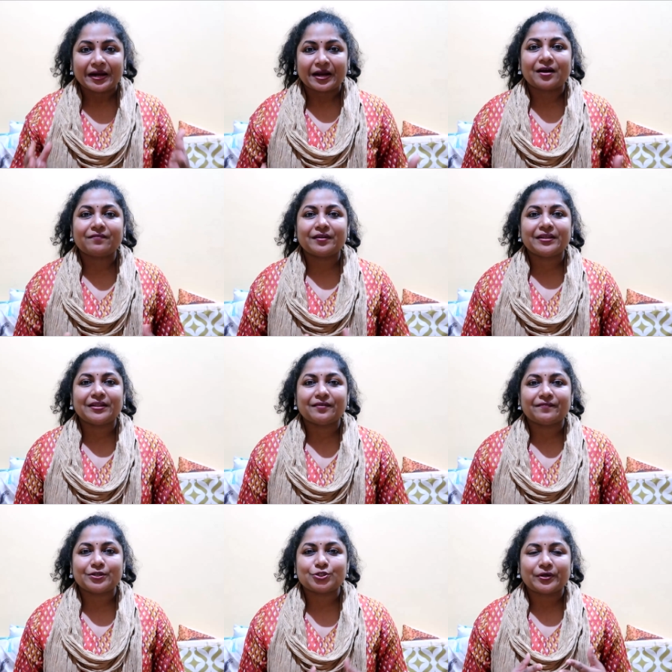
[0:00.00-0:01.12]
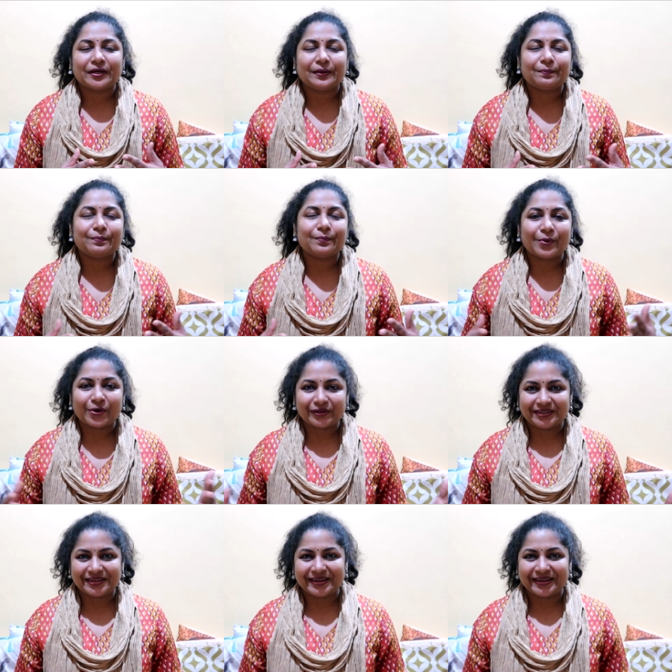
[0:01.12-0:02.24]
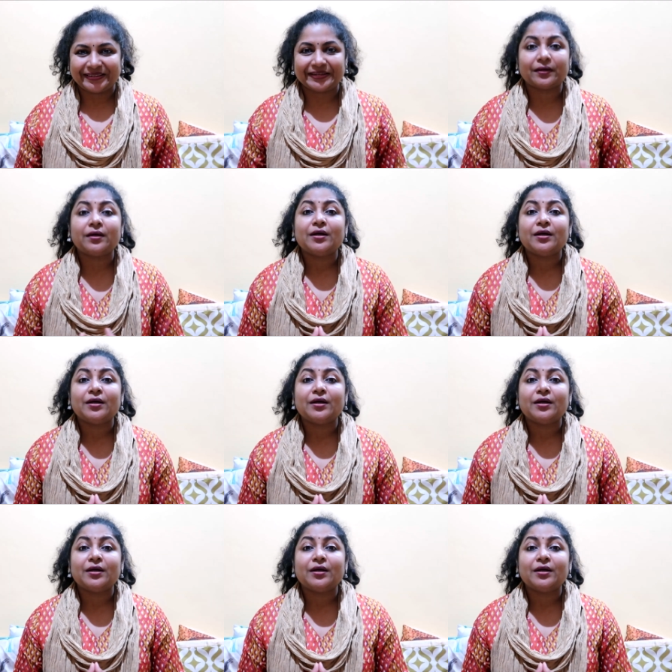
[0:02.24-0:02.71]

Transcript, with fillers: நான் வந்து இந்த வருஷம் இம்மார்டல் ஆயிட்டேன்